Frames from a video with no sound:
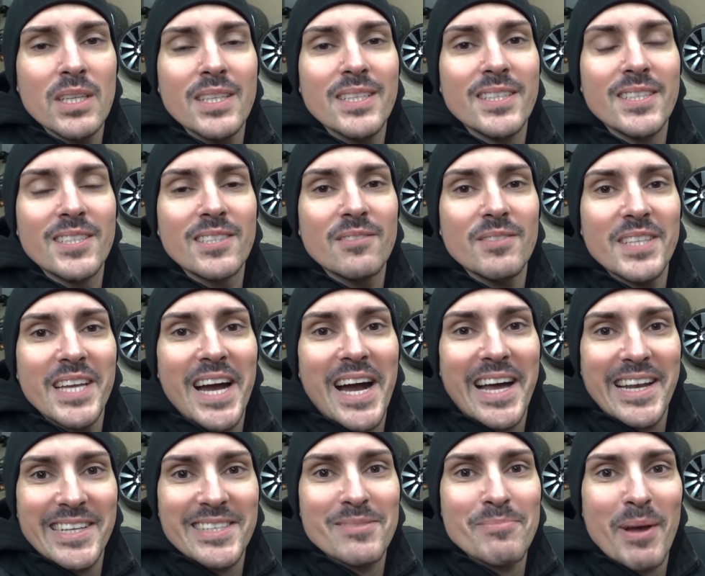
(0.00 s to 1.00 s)
irgendwie
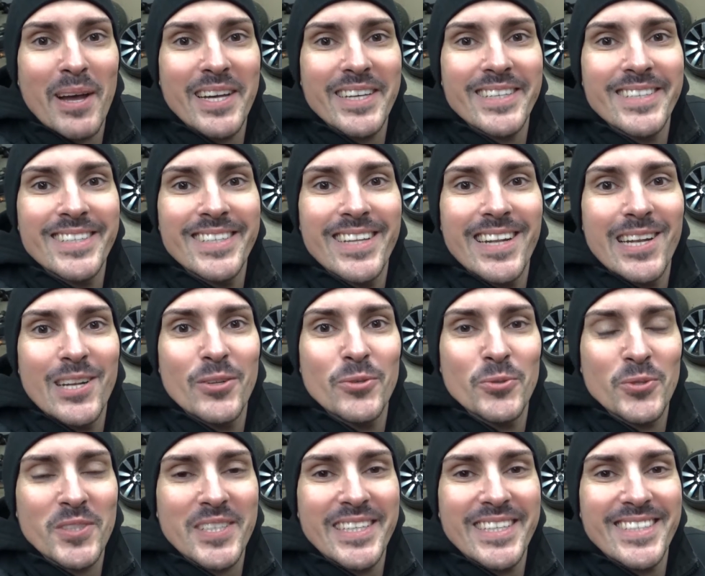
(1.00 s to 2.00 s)
alles mache.
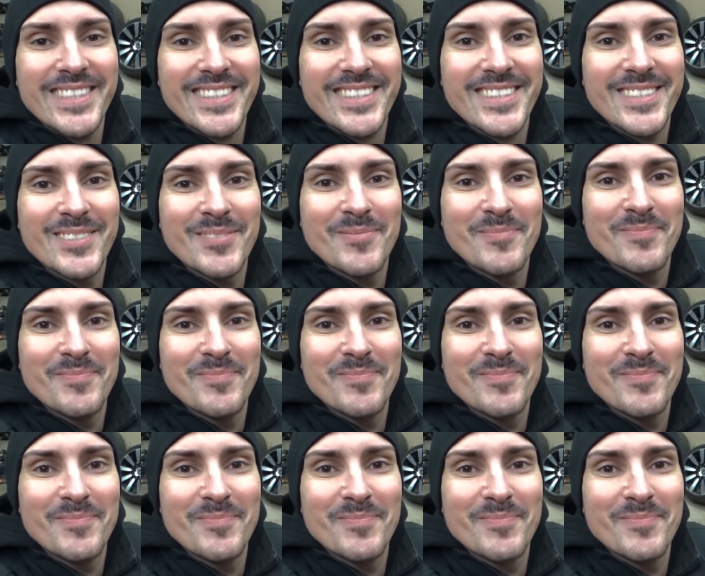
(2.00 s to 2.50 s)
Los geht's!